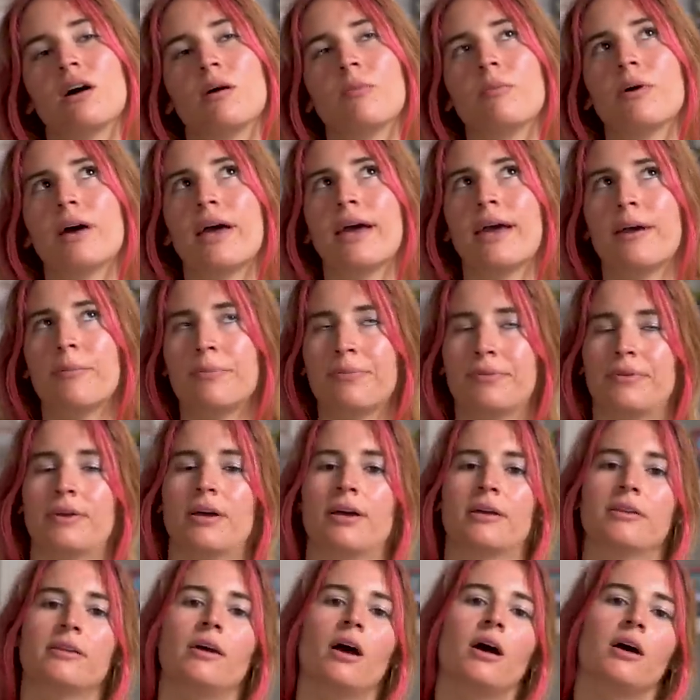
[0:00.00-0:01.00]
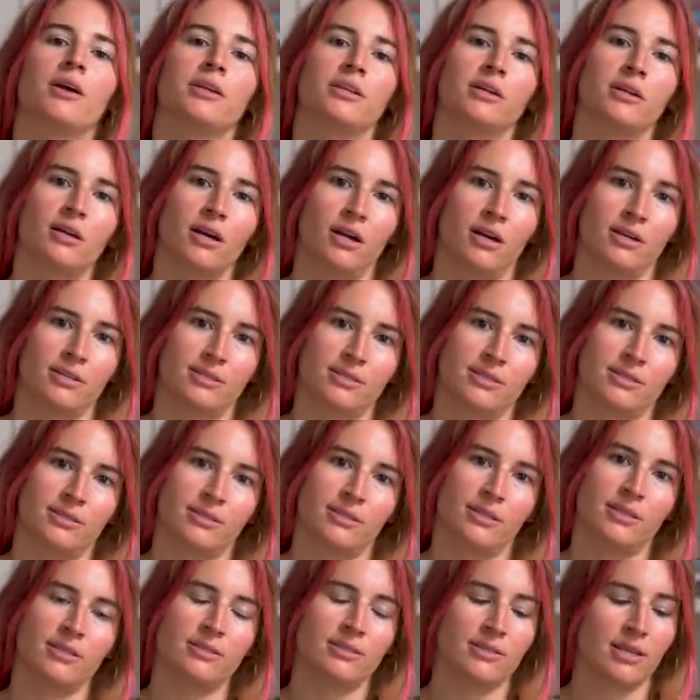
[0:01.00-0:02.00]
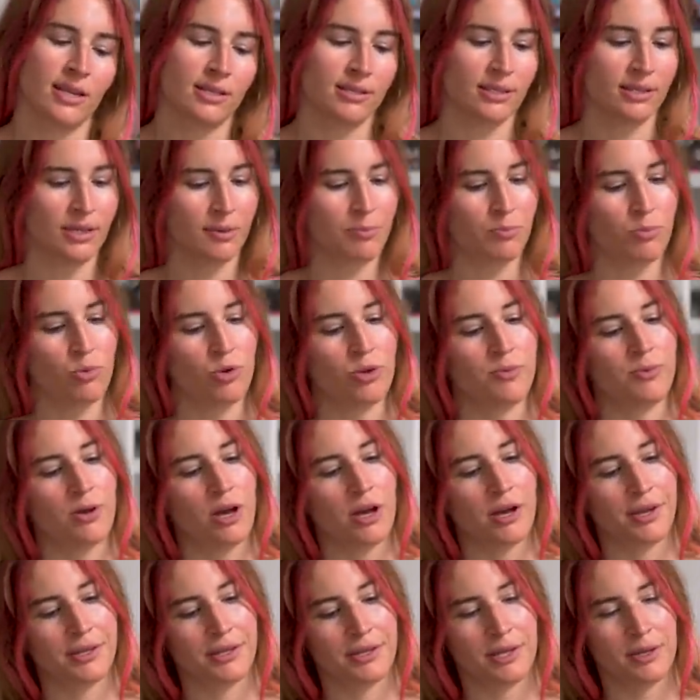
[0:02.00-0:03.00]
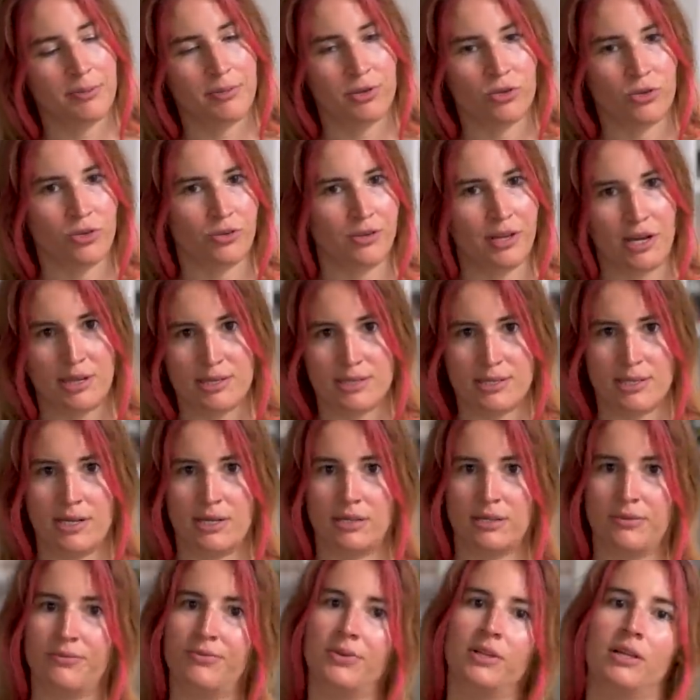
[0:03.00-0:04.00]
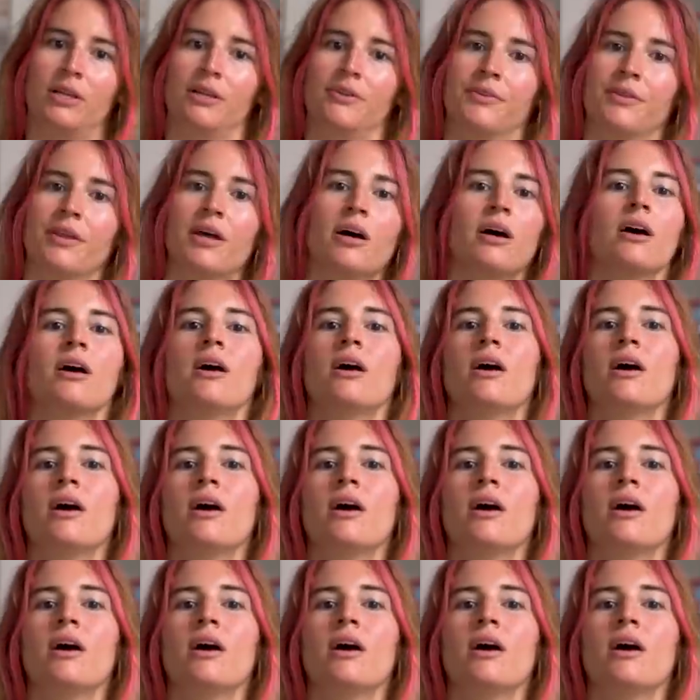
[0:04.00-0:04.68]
Ama hep yani ayna karşısındayız. Zaten hep böyle bir aynaya bakıyor derslerde falan da.